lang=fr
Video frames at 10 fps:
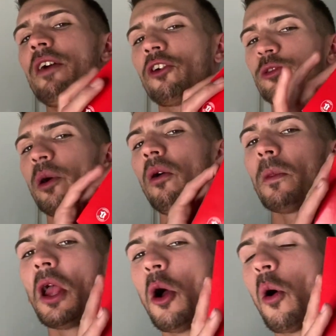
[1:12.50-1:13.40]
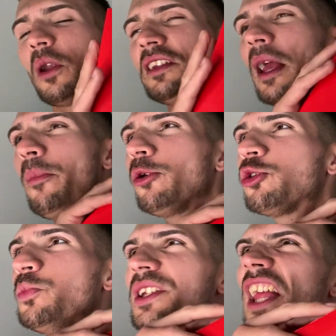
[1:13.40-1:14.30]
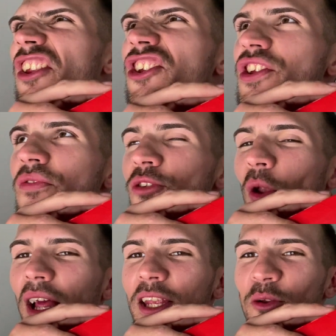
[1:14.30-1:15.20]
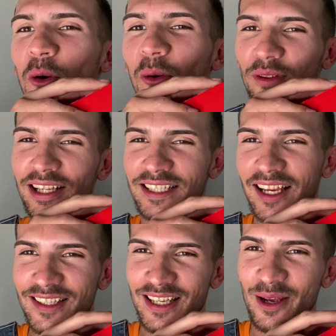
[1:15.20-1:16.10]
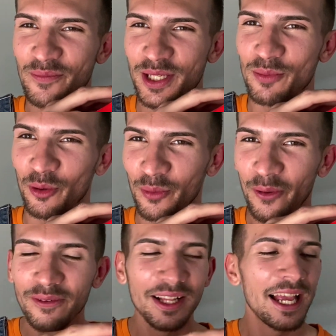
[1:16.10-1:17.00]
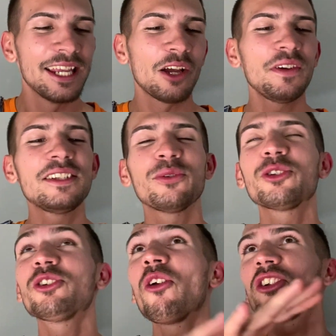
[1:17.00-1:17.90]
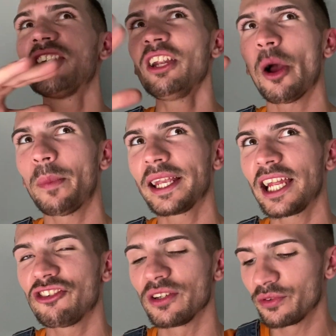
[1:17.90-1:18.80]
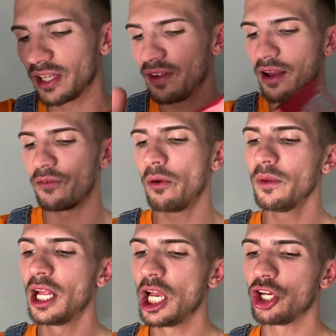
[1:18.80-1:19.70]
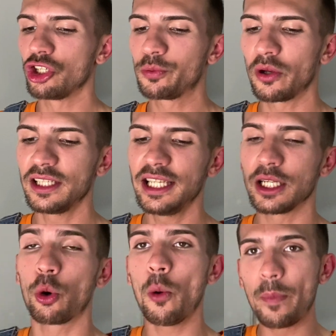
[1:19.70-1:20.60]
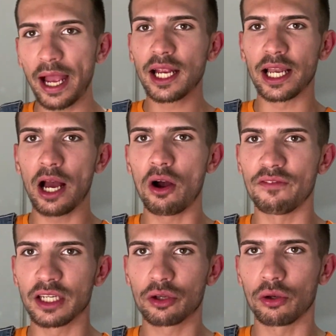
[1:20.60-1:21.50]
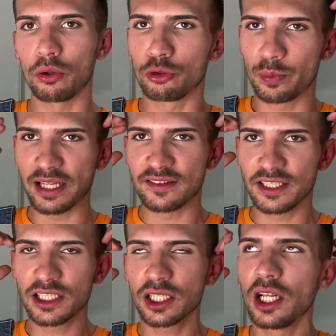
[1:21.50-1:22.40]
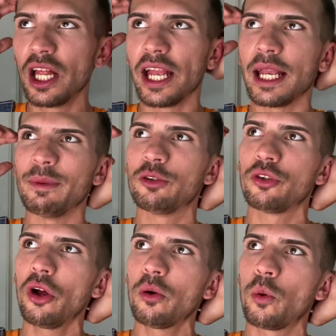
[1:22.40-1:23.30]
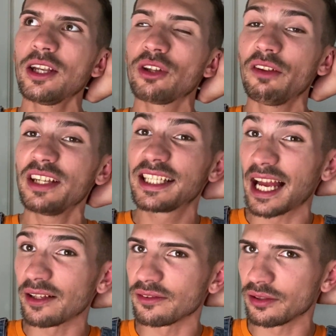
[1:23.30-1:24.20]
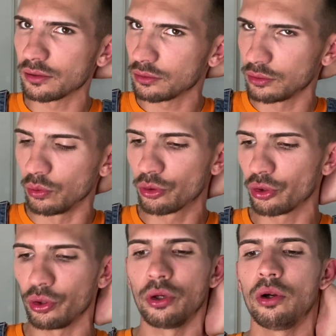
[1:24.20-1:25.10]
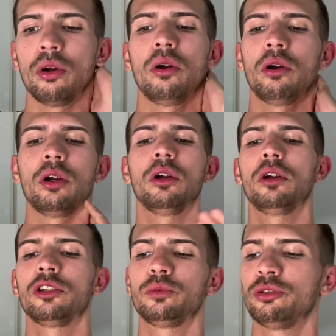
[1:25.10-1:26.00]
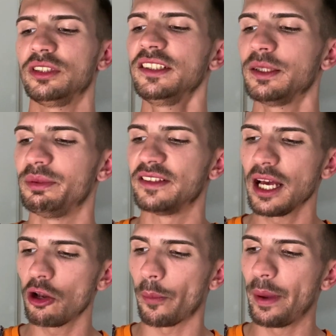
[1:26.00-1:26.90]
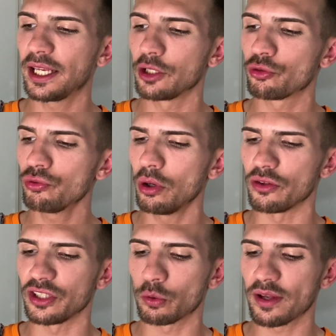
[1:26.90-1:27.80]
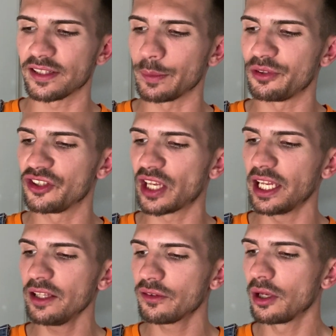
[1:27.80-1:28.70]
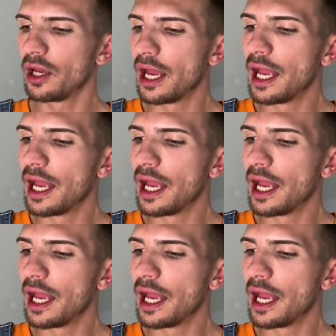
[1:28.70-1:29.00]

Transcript: là, franchement, on était un peu dubitatif dans le rayon, on a cherché un petit moment. Et en fait, ils ont changé leur packaging. Vous savez, avant, euh, je prenais des gros packs là, avec euh, du plastique. Et mais dedans, au moins, il y en avait 15. Donc euh, je me suis dit, c'est bizarre, leur pack et tout, euh, c'est quoi C'est des petites canettes